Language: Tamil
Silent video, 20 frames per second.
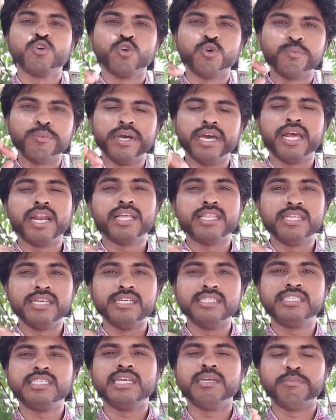குபேர
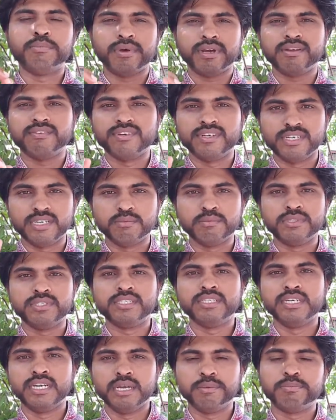தீட்சை பெற வேண்டும்
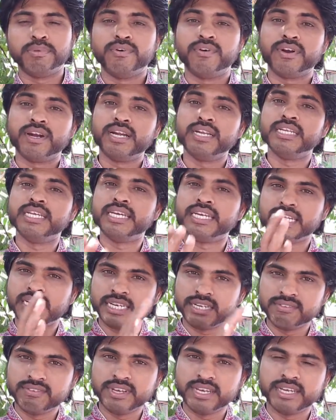என்று நினைப்பவர்கள்
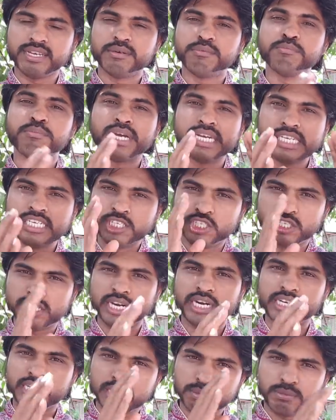ஏற்கனவே பயிற்சி
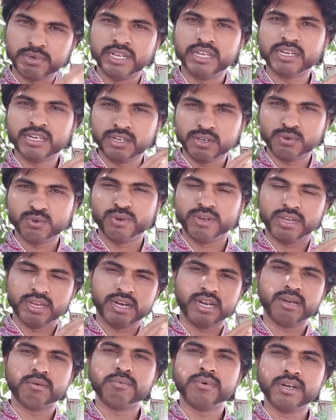அட்டன் பண்ணியிருக்கக்கூடிய
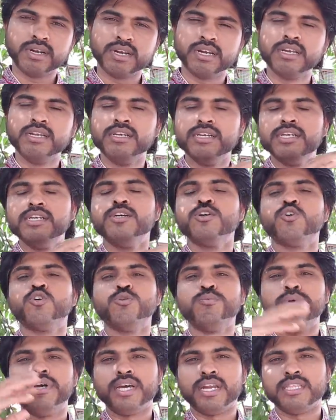நபர்கள்
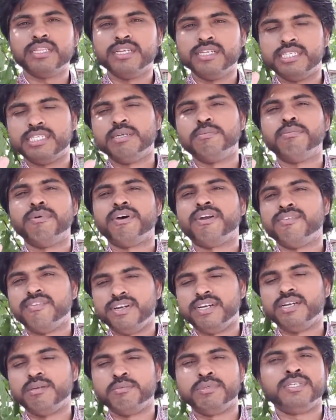குபேர தீட்சை பெற
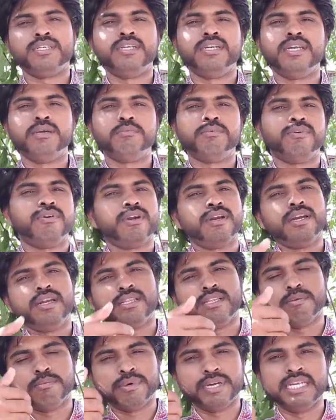வேண்டும் என்று நினைப்பவர்கள்
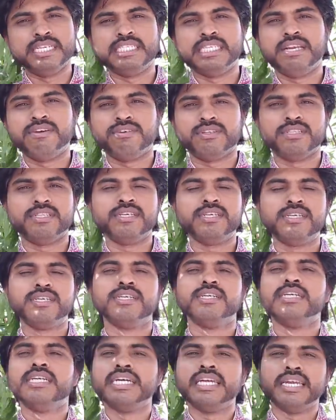இந்த பயிற்சியில் வந்து
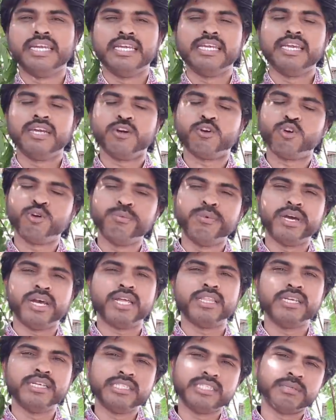நீங்கள் குபேர
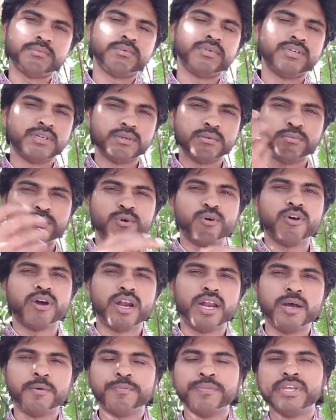தீட்சை பெற்று
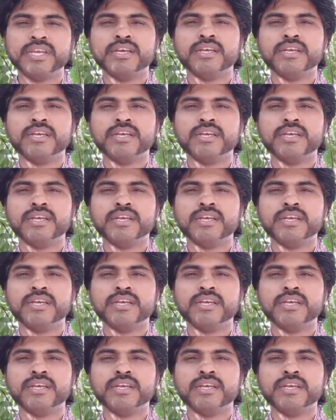போகலாம்